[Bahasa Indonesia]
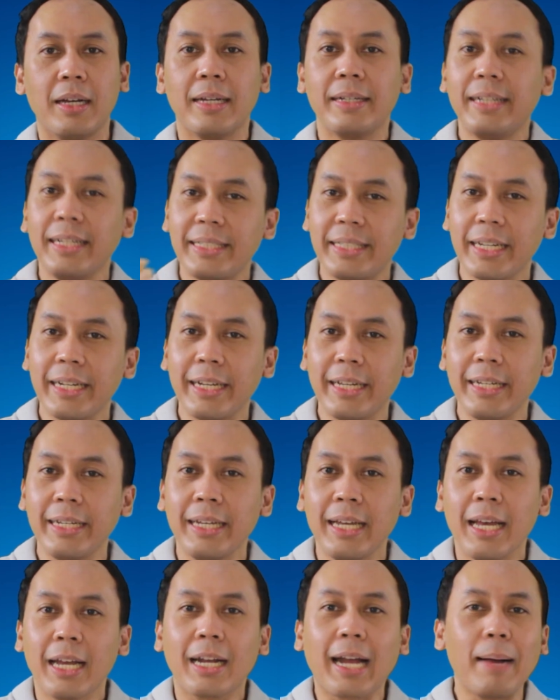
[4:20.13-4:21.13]
Di
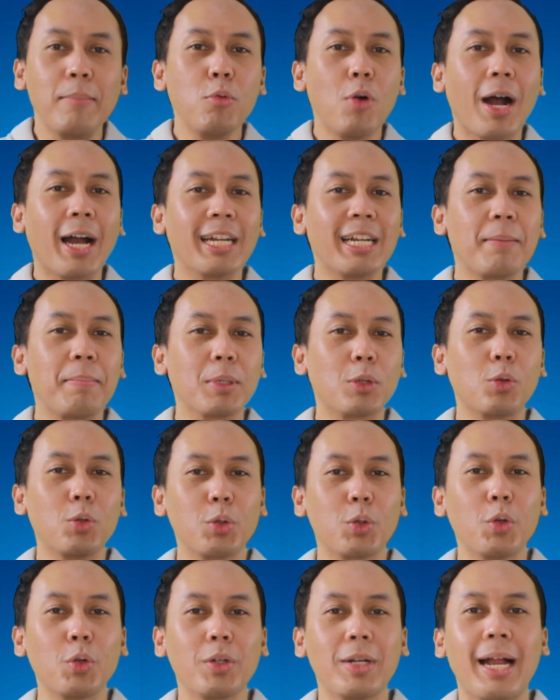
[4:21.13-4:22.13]
sini, kamu akan dapat
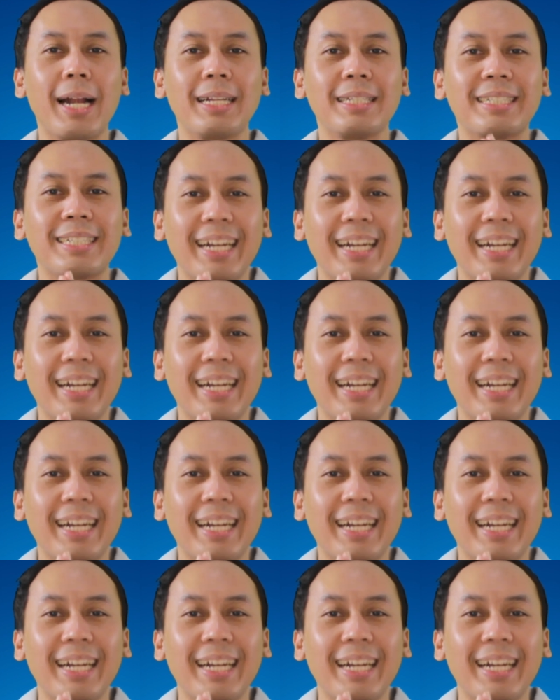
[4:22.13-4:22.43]
untung dari